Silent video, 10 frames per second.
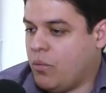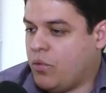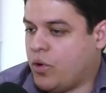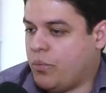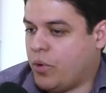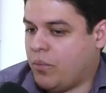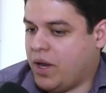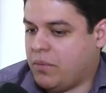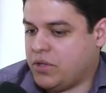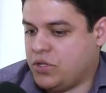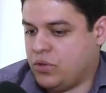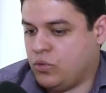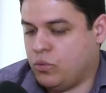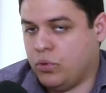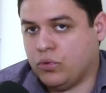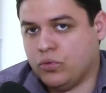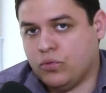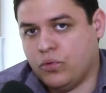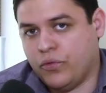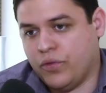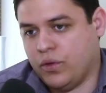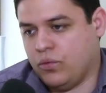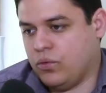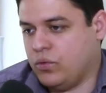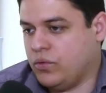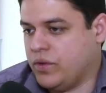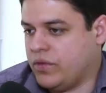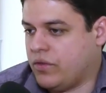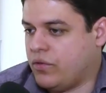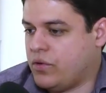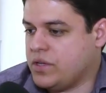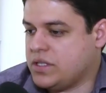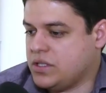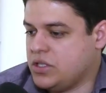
Porque o problema de, do Bluetooth, o, do Viva Voz,